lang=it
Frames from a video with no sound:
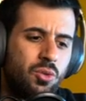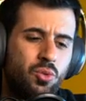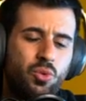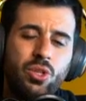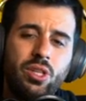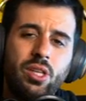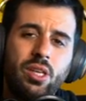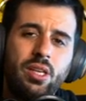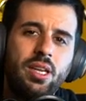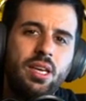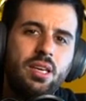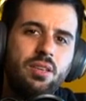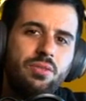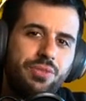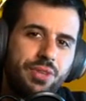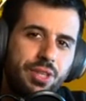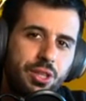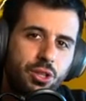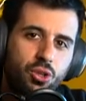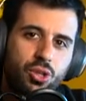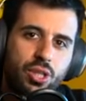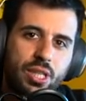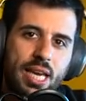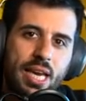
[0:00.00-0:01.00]
quindi nei
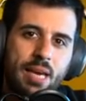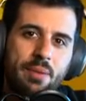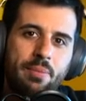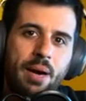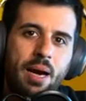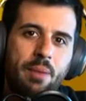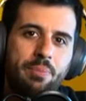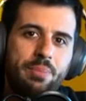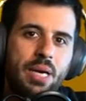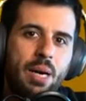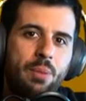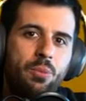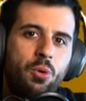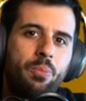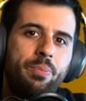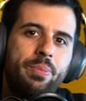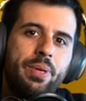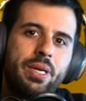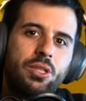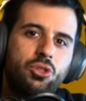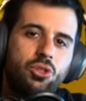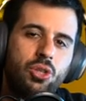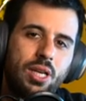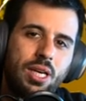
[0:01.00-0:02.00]
video di Ema abbiamo
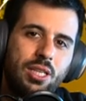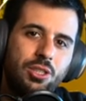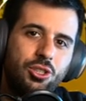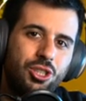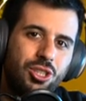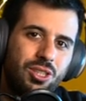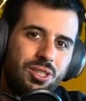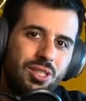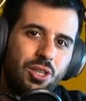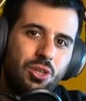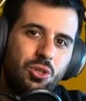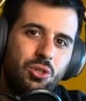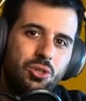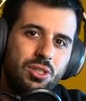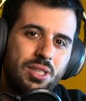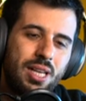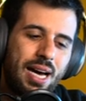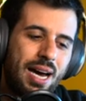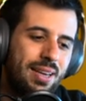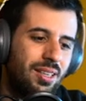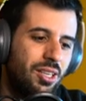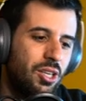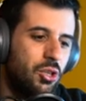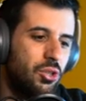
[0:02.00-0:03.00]
personaggi
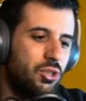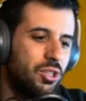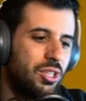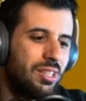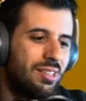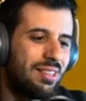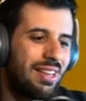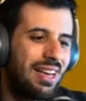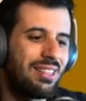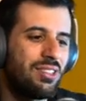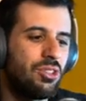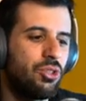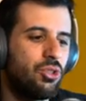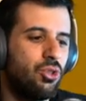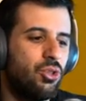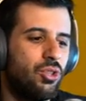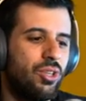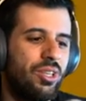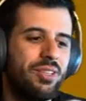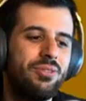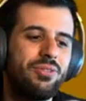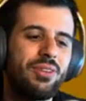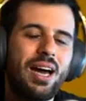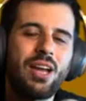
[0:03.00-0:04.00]
secondari che ogni tanto
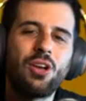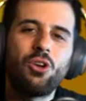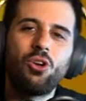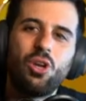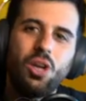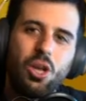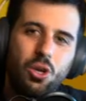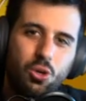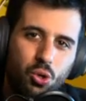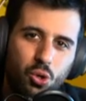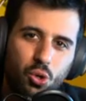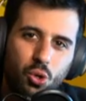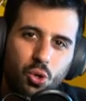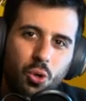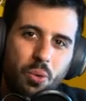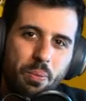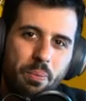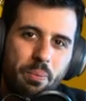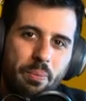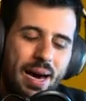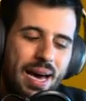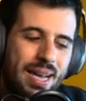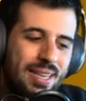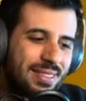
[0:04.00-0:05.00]
rifanno la loro
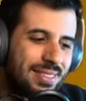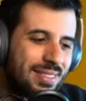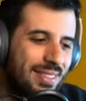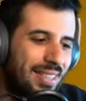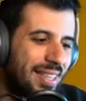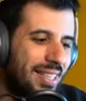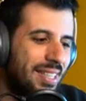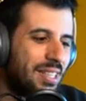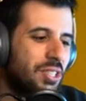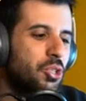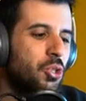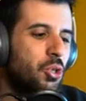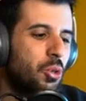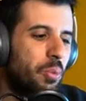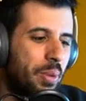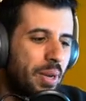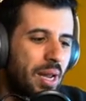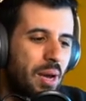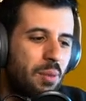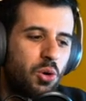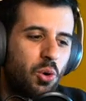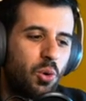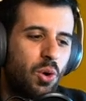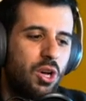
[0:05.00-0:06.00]
comparsa e
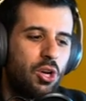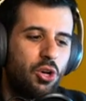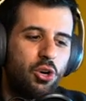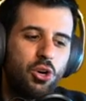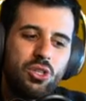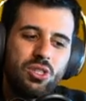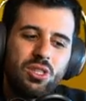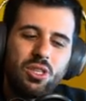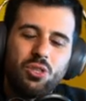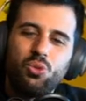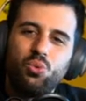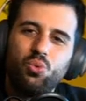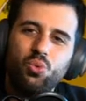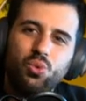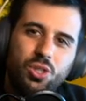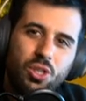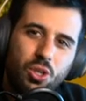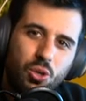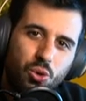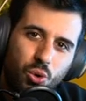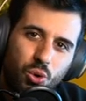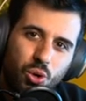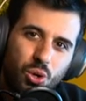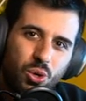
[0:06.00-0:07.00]
scopriamo qualcosa su di
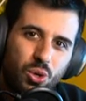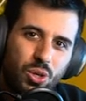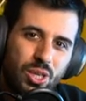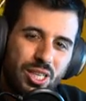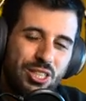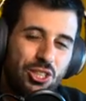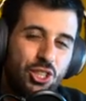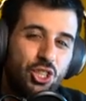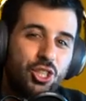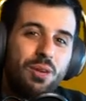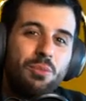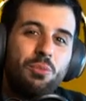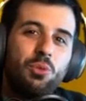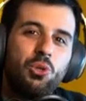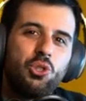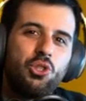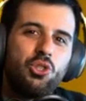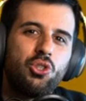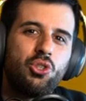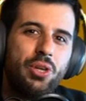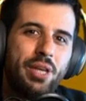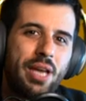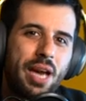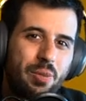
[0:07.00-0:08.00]
loro e ci
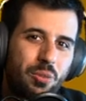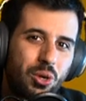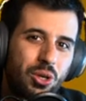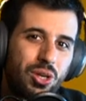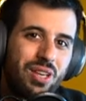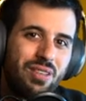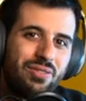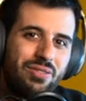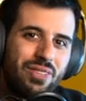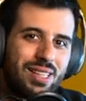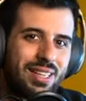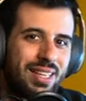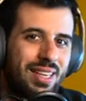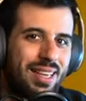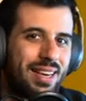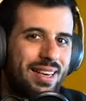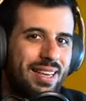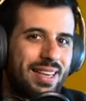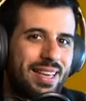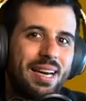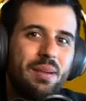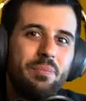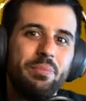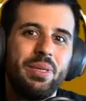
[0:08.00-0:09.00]
emozioniamo nel
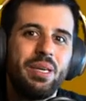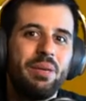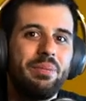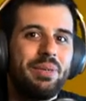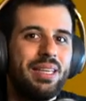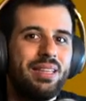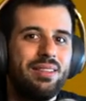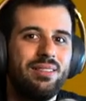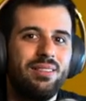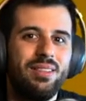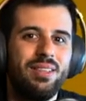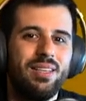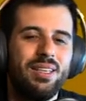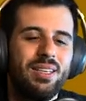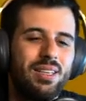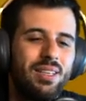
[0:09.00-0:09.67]
vederne i cambiamenti,